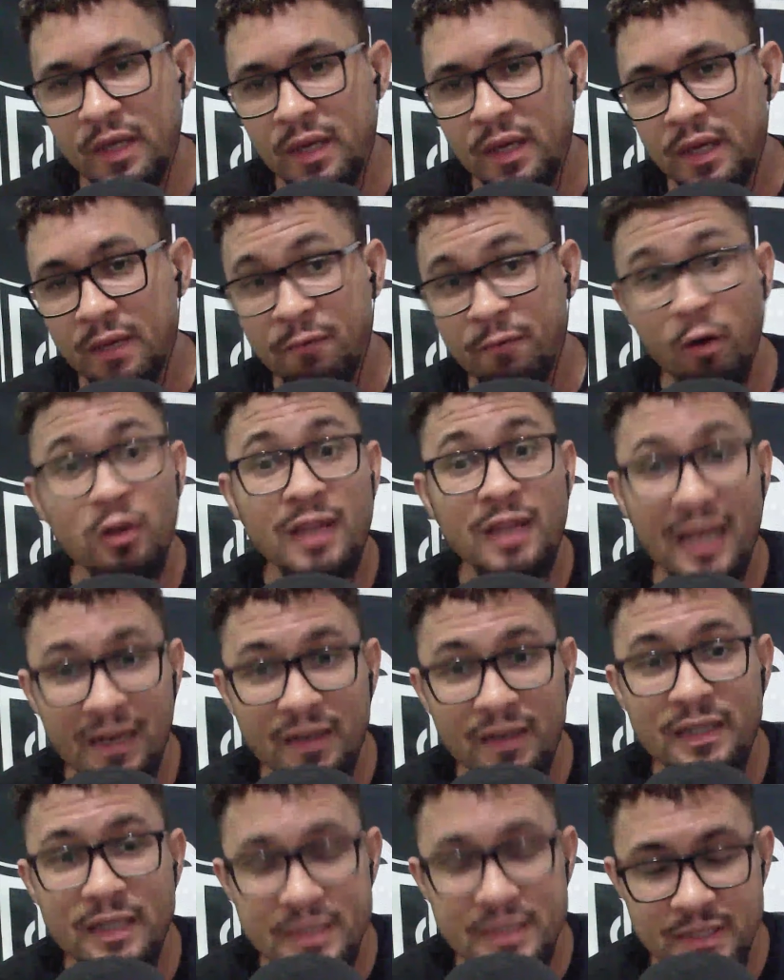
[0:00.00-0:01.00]
Voltaram à
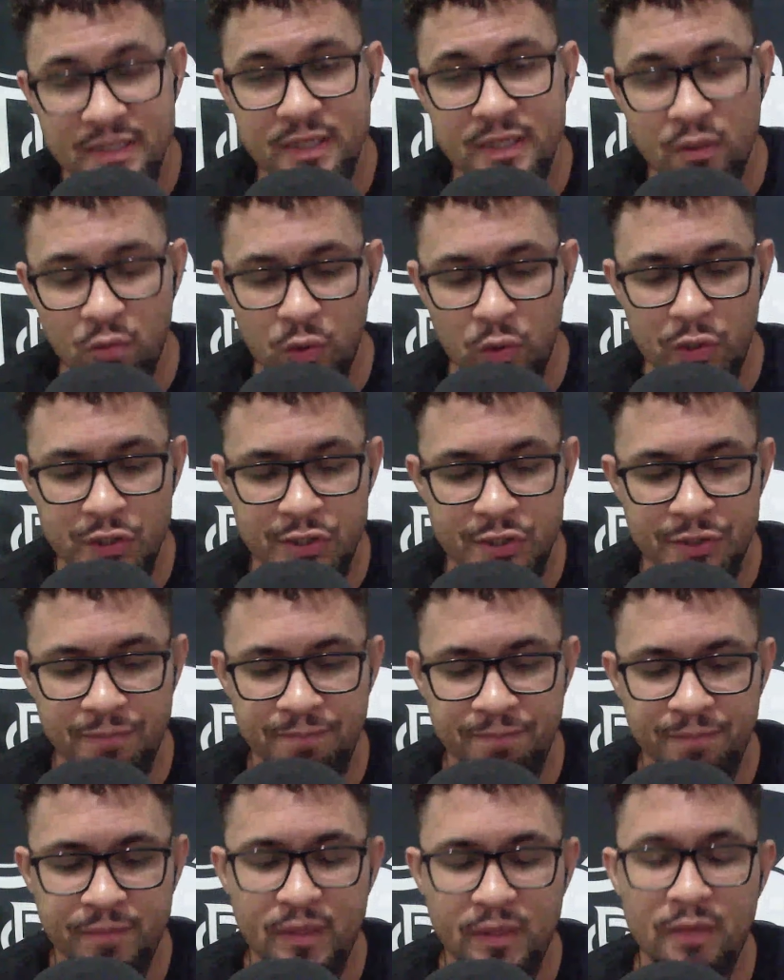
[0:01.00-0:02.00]
transição hoje,
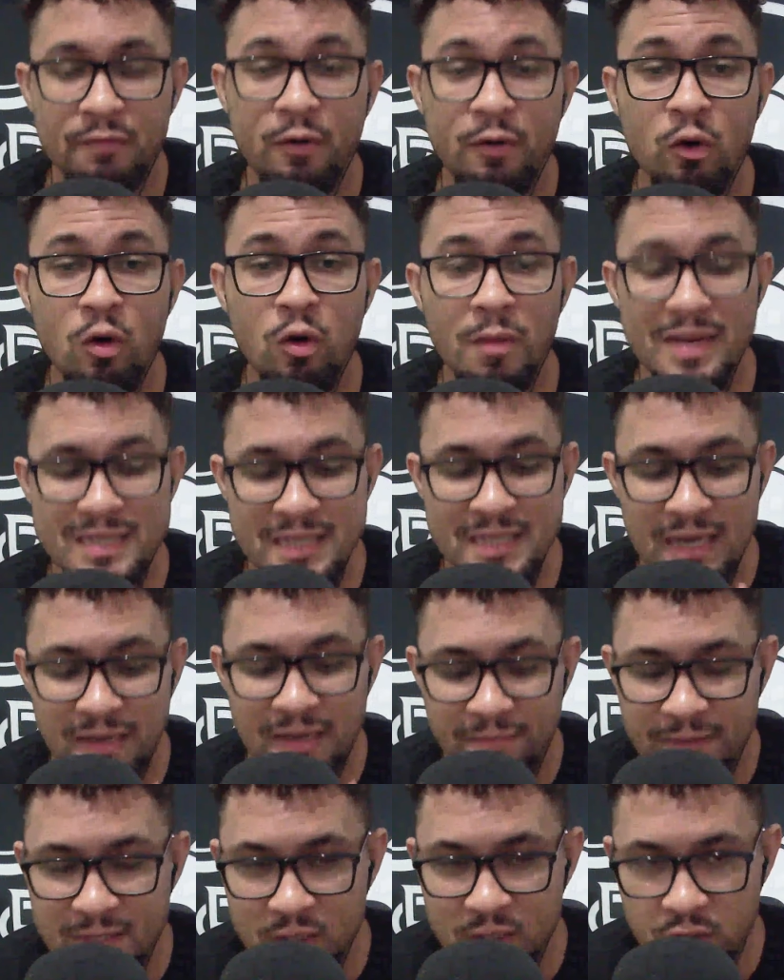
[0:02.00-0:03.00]
vão começar a
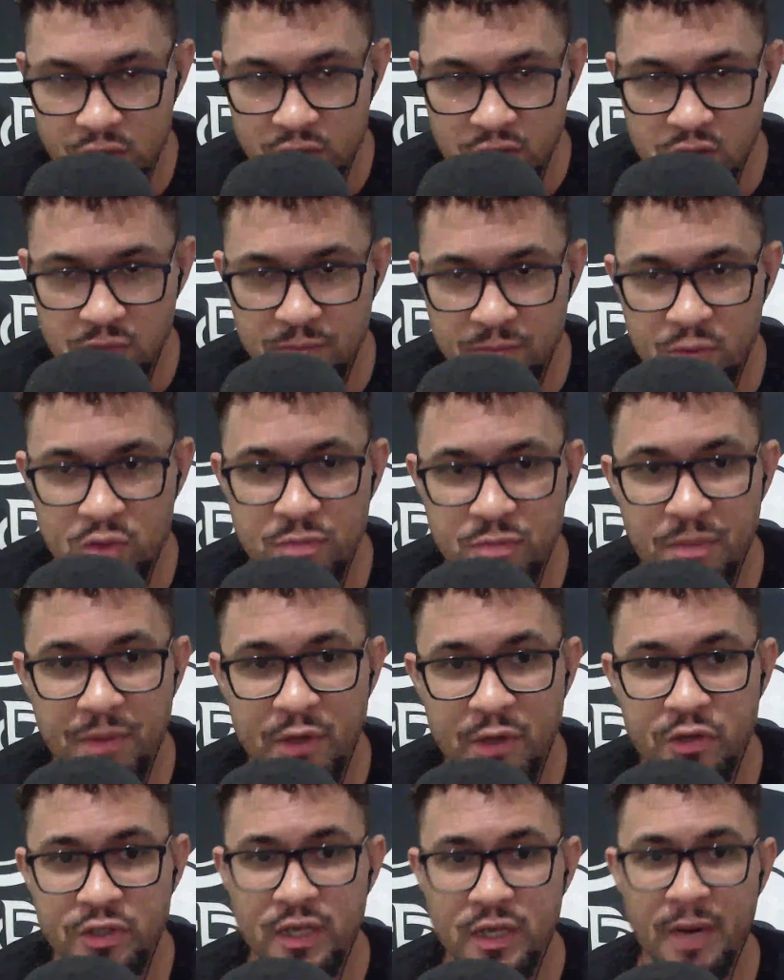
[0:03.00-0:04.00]
fazer os seus os
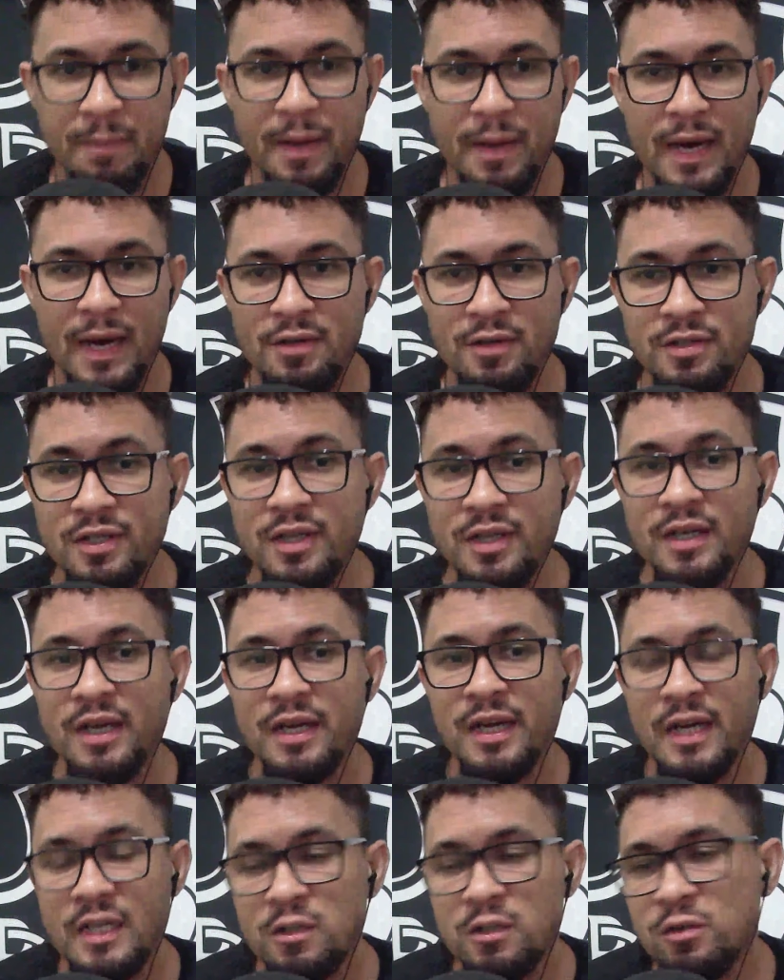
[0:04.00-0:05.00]
primeiros trabalhos.
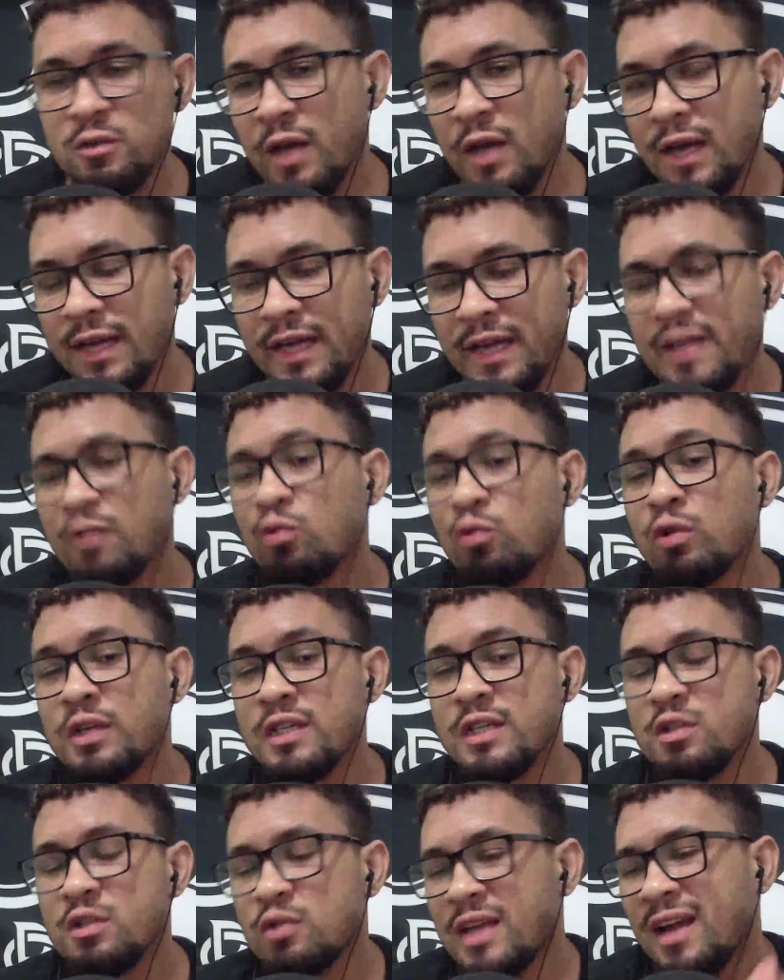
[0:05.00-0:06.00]
Isso, que, é
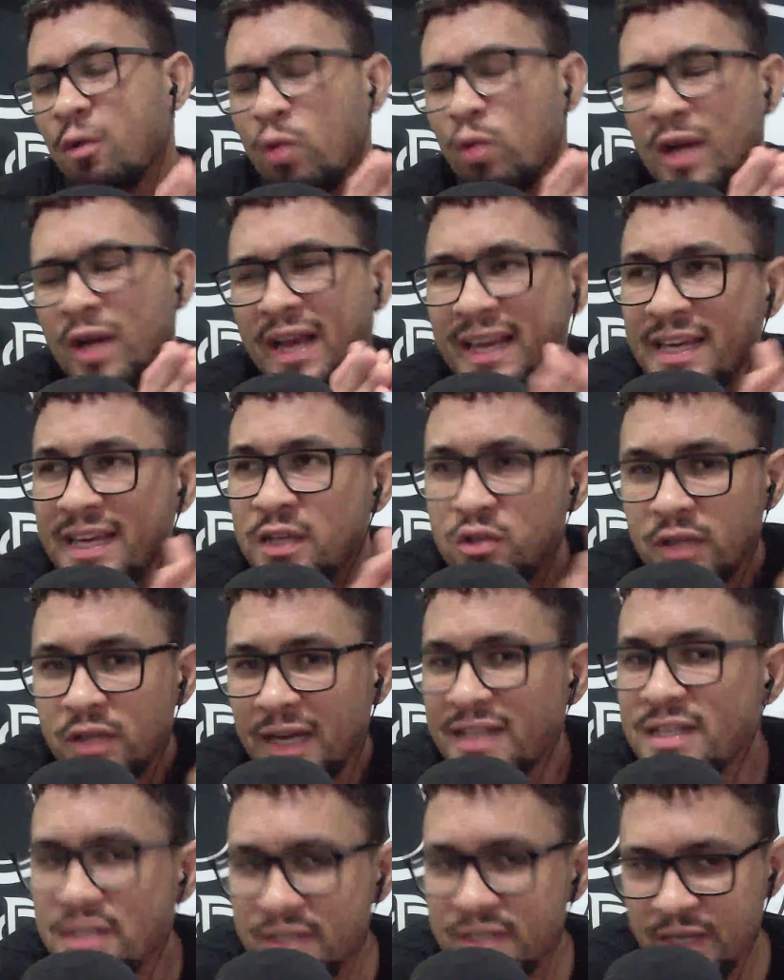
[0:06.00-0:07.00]
isso o que é que isso quer
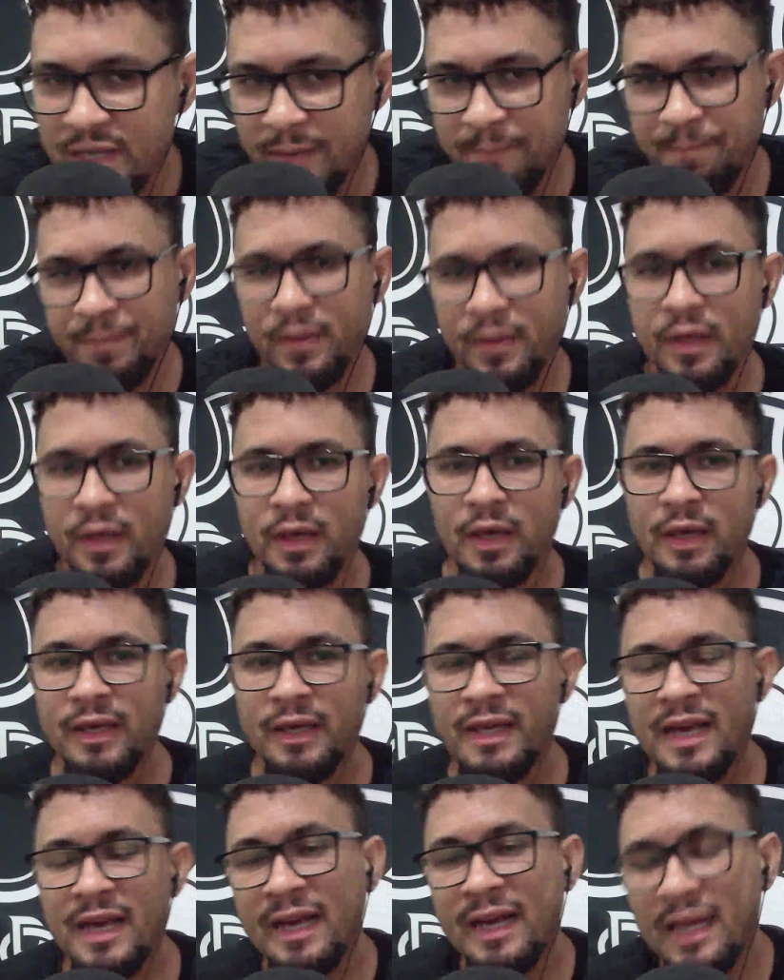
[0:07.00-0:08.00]
dizer? Que
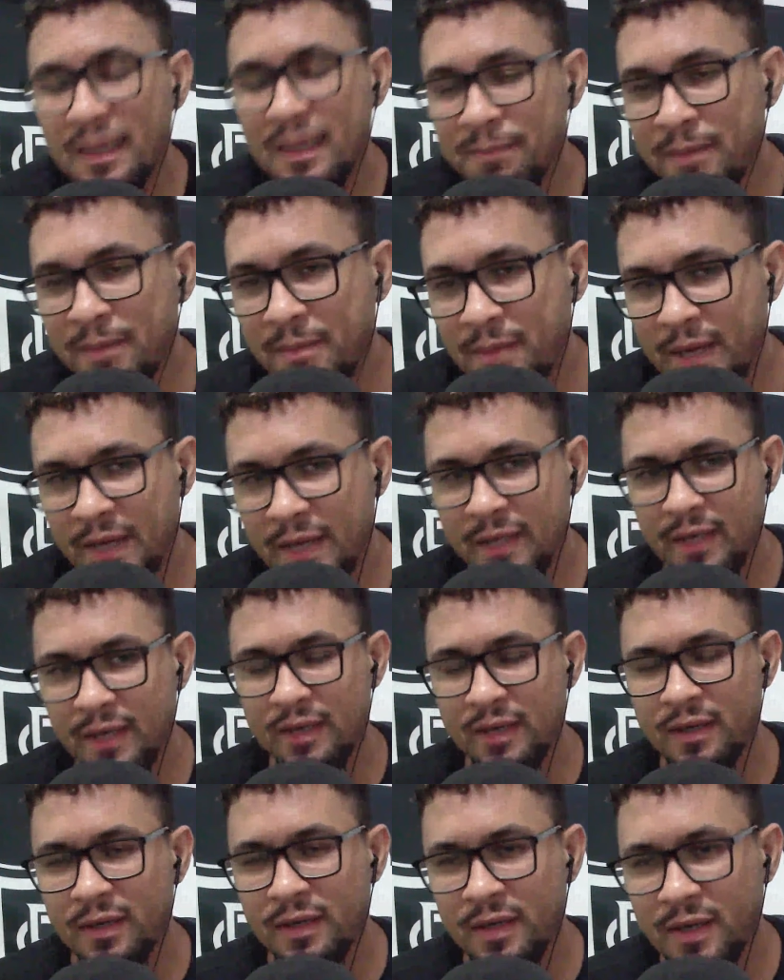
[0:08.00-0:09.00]
aquela primeira
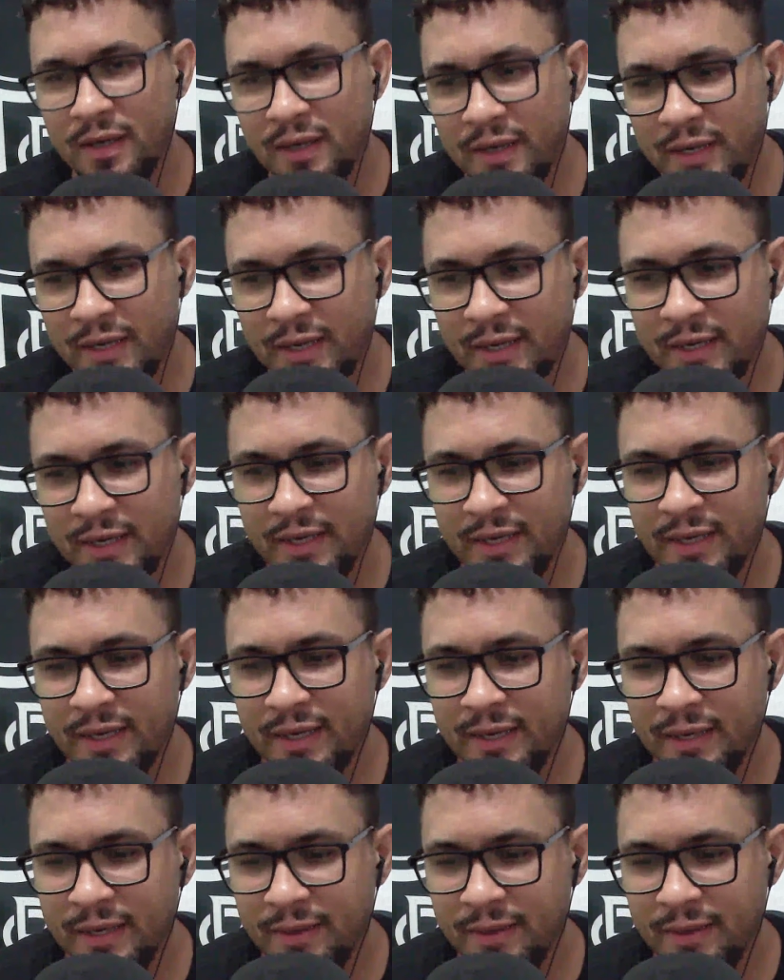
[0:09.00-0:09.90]
é,